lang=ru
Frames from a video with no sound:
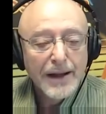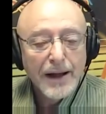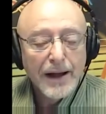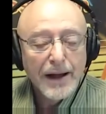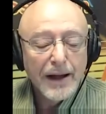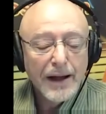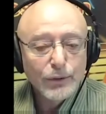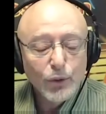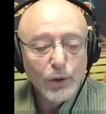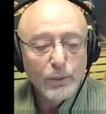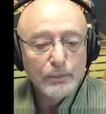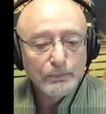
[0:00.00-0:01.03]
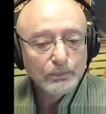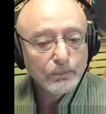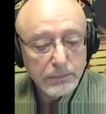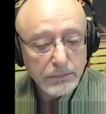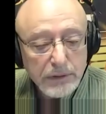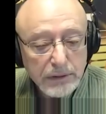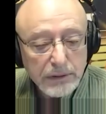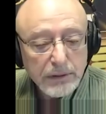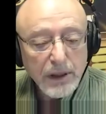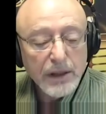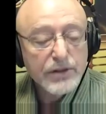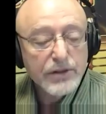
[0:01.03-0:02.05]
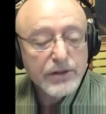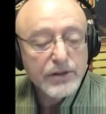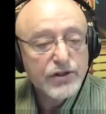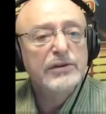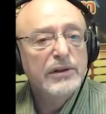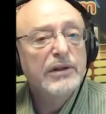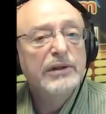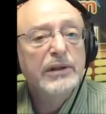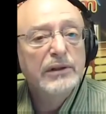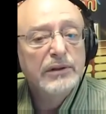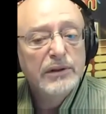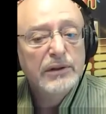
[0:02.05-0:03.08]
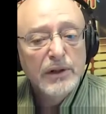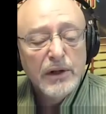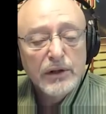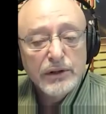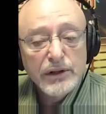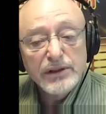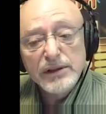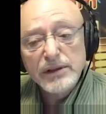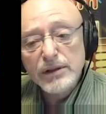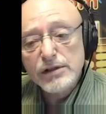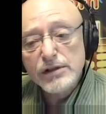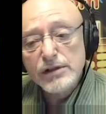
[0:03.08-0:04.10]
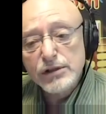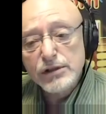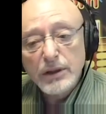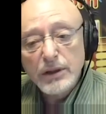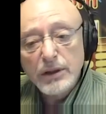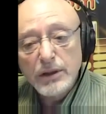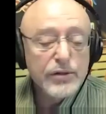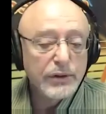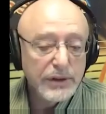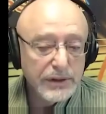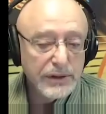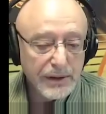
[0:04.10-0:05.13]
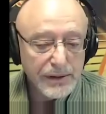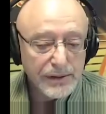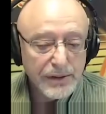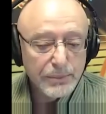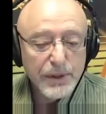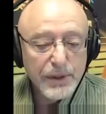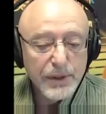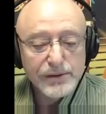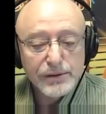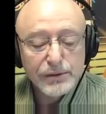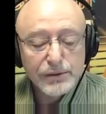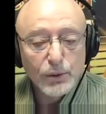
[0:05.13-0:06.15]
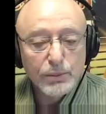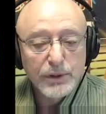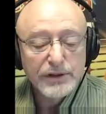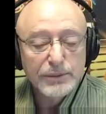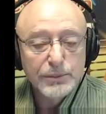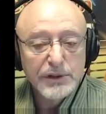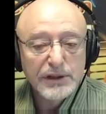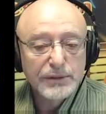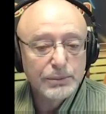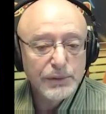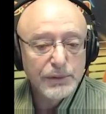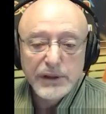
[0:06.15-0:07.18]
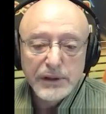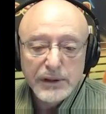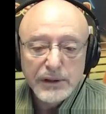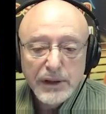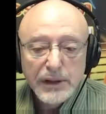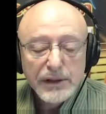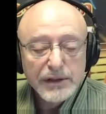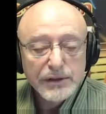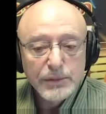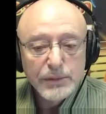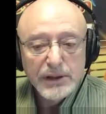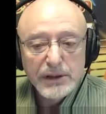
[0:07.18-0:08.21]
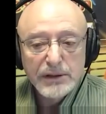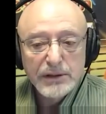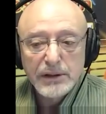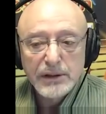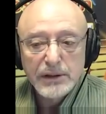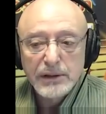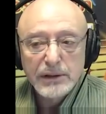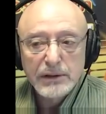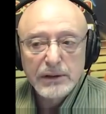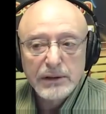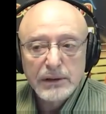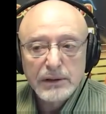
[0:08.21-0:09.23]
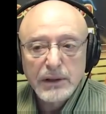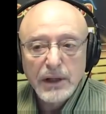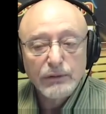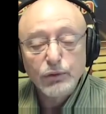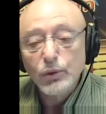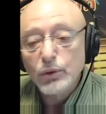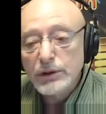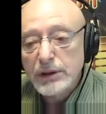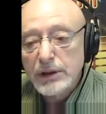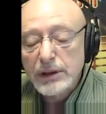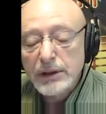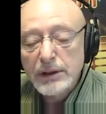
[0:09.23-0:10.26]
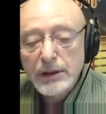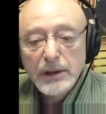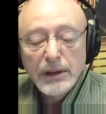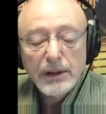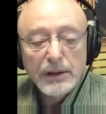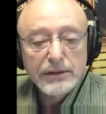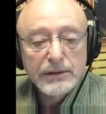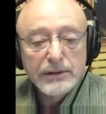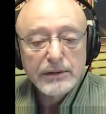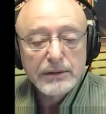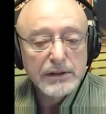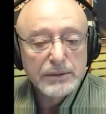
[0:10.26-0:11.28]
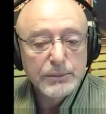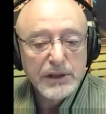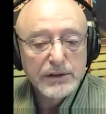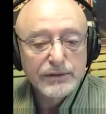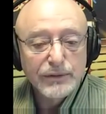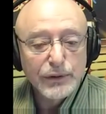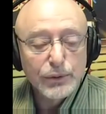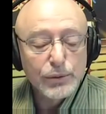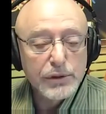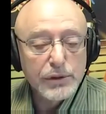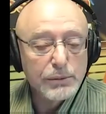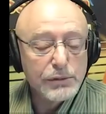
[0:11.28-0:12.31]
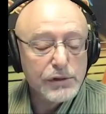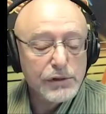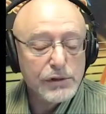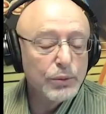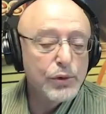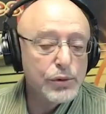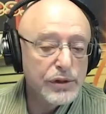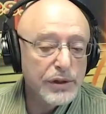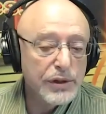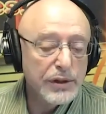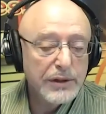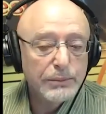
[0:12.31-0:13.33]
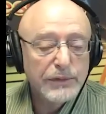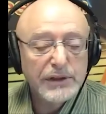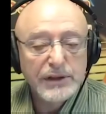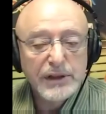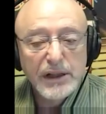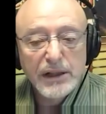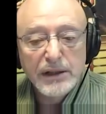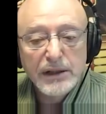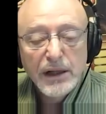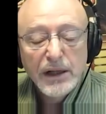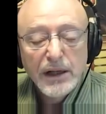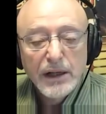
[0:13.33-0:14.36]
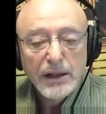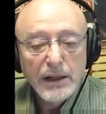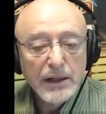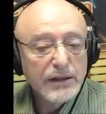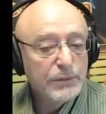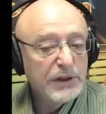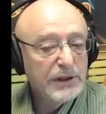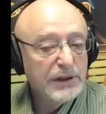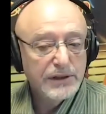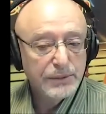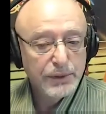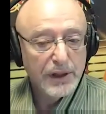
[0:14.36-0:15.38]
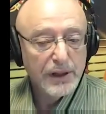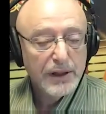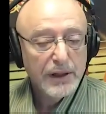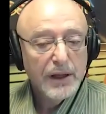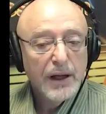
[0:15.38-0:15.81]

о том, ты как честен или нет. Ты делаешь что-то, для чего ты делаешь? Опять же, чтобы изменить мир, изменить э, э кого-то, э, изменить свою там, жену, мужа, там, детей или изменить себя –